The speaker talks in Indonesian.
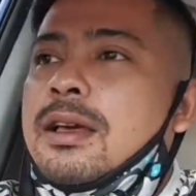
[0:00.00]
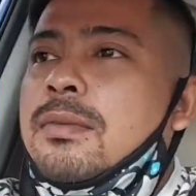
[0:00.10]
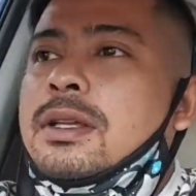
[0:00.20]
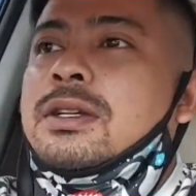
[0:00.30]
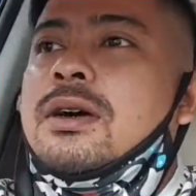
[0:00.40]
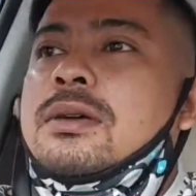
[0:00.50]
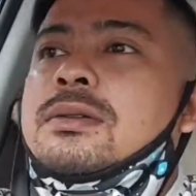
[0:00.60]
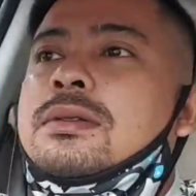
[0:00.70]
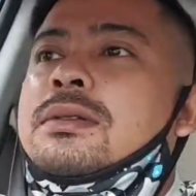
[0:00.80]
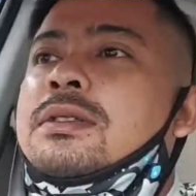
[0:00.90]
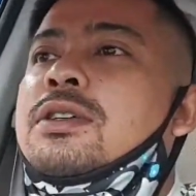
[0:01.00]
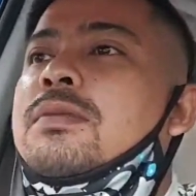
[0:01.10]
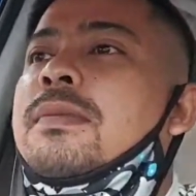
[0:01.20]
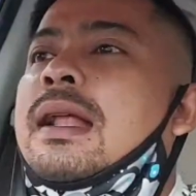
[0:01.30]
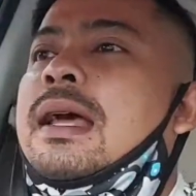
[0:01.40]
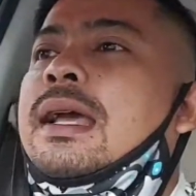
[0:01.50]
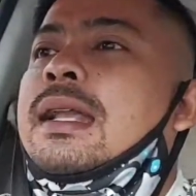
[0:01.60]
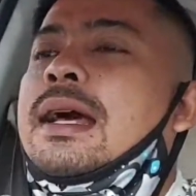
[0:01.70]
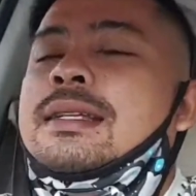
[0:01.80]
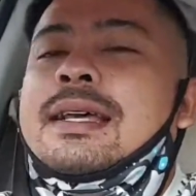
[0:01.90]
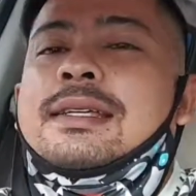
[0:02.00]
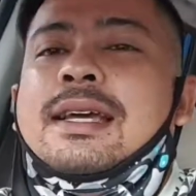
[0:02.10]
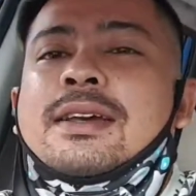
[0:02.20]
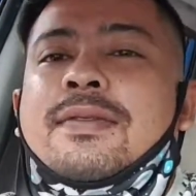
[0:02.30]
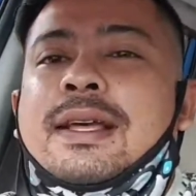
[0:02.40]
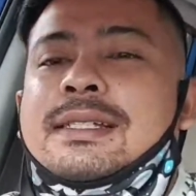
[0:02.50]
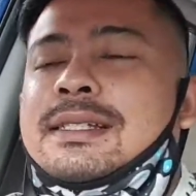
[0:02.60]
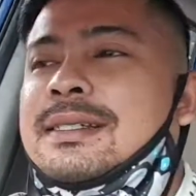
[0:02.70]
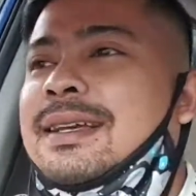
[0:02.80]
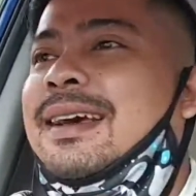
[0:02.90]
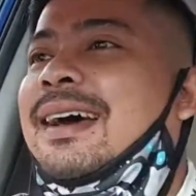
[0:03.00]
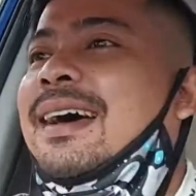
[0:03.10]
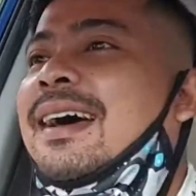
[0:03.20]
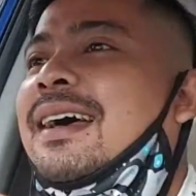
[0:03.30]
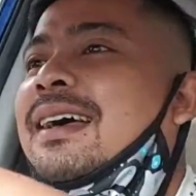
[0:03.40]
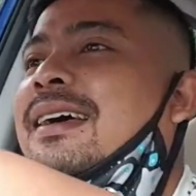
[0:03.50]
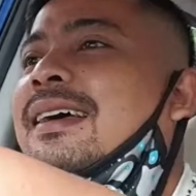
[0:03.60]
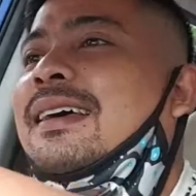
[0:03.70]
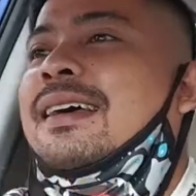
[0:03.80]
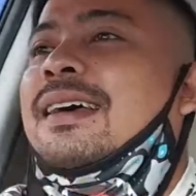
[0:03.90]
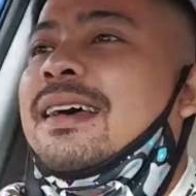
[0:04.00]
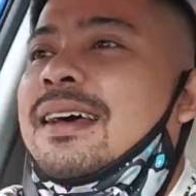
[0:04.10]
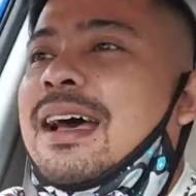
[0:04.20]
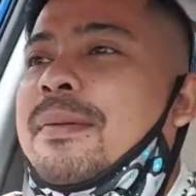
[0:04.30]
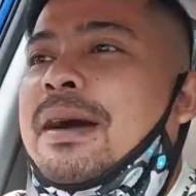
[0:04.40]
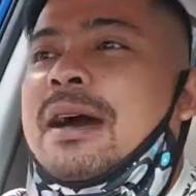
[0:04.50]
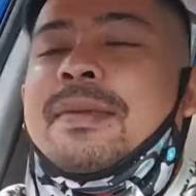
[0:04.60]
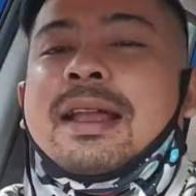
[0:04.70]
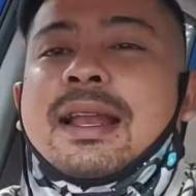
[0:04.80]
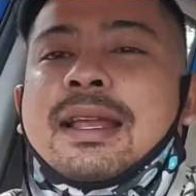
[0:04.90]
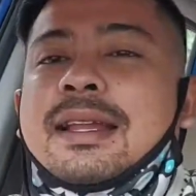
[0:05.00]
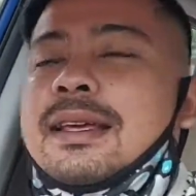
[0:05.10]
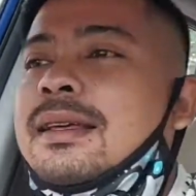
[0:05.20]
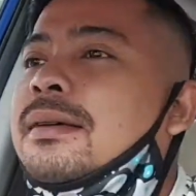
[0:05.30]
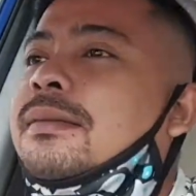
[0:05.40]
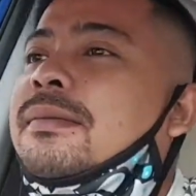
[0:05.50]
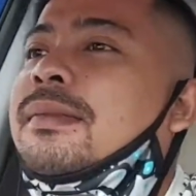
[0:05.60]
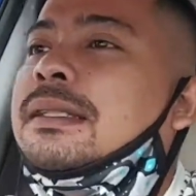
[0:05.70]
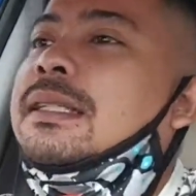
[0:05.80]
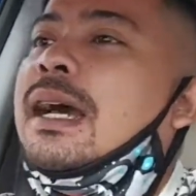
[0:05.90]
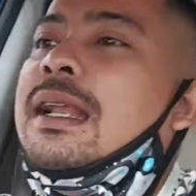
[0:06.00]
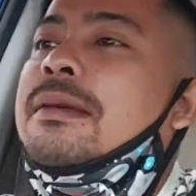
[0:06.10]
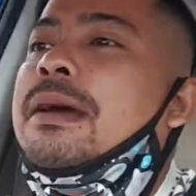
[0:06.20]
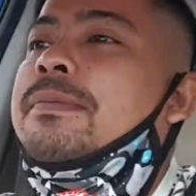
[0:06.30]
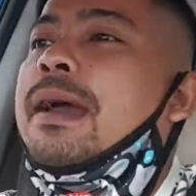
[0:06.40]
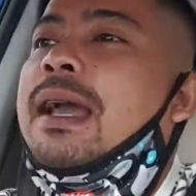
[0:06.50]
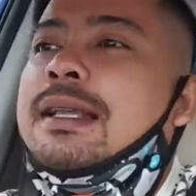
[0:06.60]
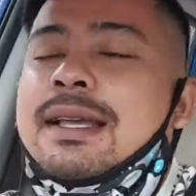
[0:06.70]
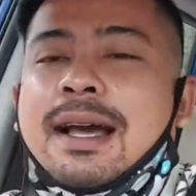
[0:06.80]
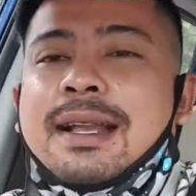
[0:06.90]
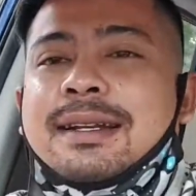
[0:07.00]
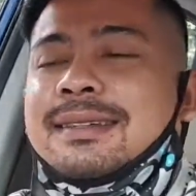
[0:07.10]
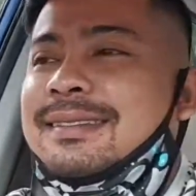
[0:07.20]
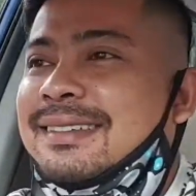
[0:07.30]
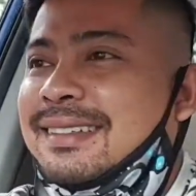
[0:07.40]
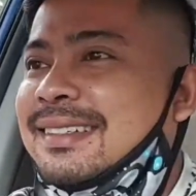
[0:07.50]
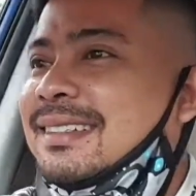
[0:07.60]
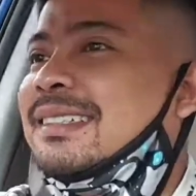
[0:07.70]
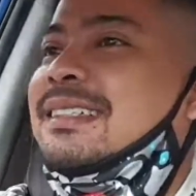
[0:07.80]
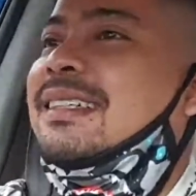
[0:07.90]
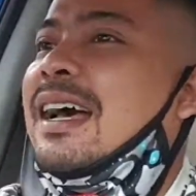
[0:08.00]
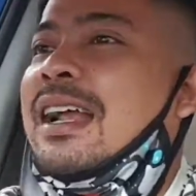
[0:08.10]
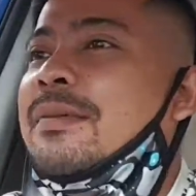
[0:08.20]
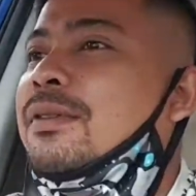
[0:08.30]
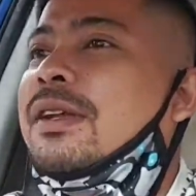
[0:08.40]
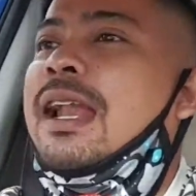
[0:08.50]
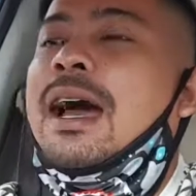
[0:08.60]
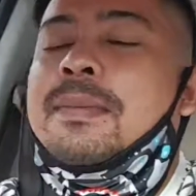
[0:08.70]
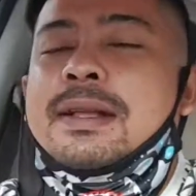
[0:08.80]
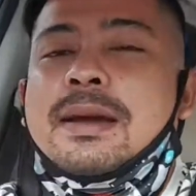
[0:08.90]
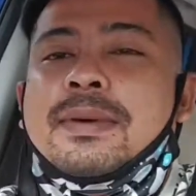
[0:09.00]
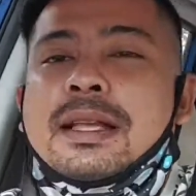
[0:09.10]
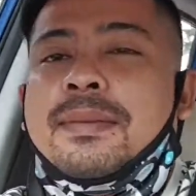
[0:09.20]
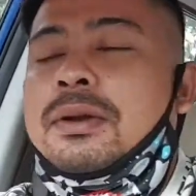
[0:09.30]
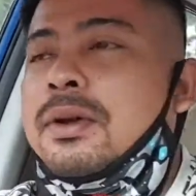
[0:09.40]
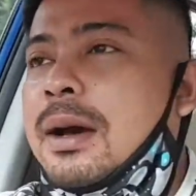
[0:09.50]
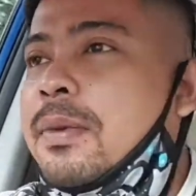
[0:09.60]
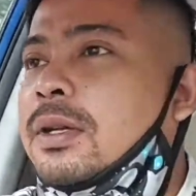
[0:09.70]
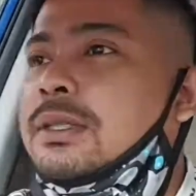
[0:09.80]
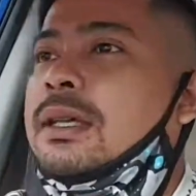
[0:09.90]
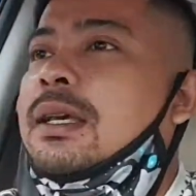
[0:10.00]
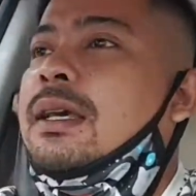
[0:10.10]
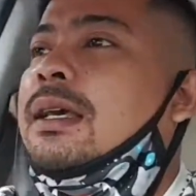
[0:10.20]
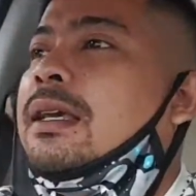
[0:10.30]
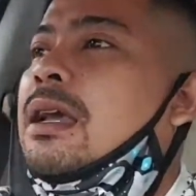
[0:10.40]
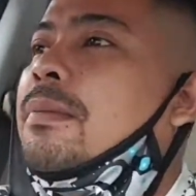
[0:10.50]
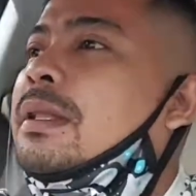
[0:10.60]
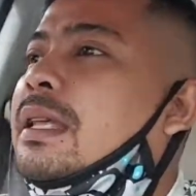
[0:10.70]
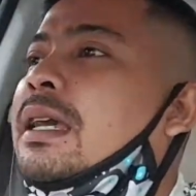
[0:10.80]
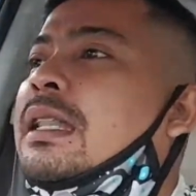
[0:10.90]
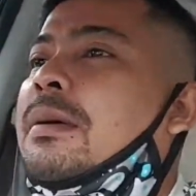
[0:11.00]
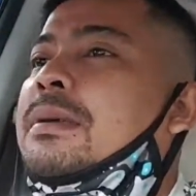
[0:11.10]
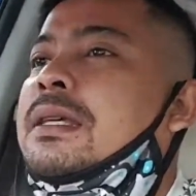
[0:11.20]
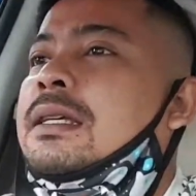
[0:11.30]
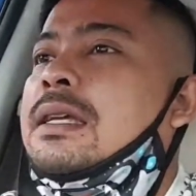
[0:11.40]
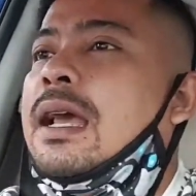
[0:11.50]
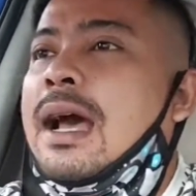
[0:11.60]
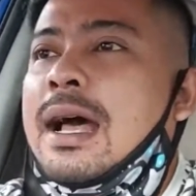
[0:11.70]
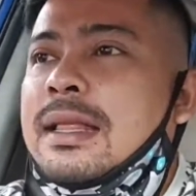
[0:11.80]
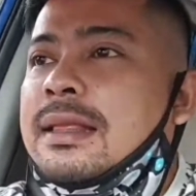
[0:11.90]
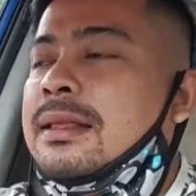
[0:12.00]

bosku Jumpa lagi dengan saya Cahyo Flash ya. Apa kabar hari ini? Pasti kalian baik-baik aja kan? Alhamdulillah banyak-banyak berdoa bos Yang penting kita bisa sehat